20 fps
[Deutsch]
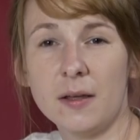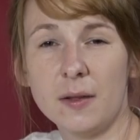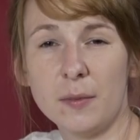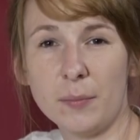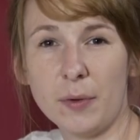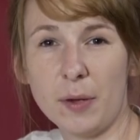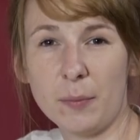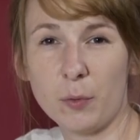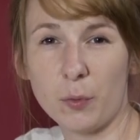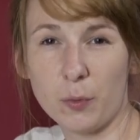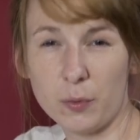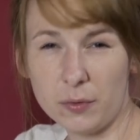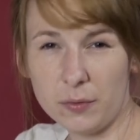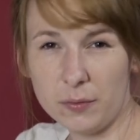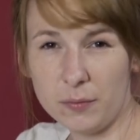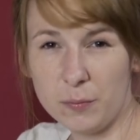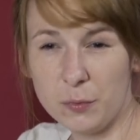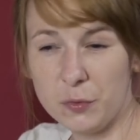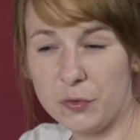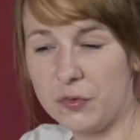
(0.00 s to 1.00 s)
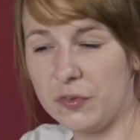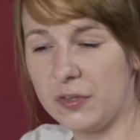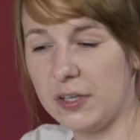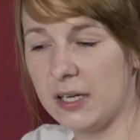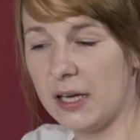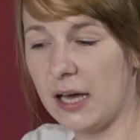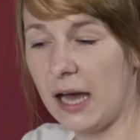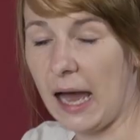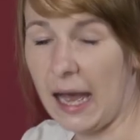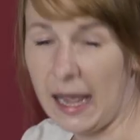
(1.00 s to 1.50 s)
Beim Rücken müsst ihr
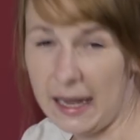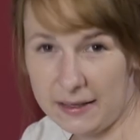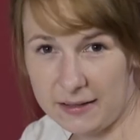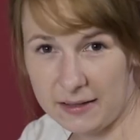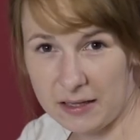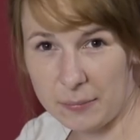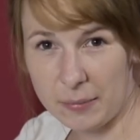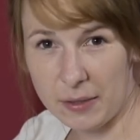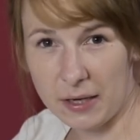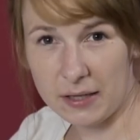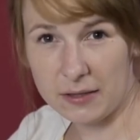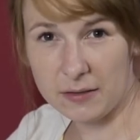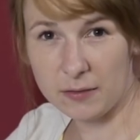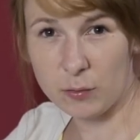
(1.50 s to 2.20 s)
einen der beiden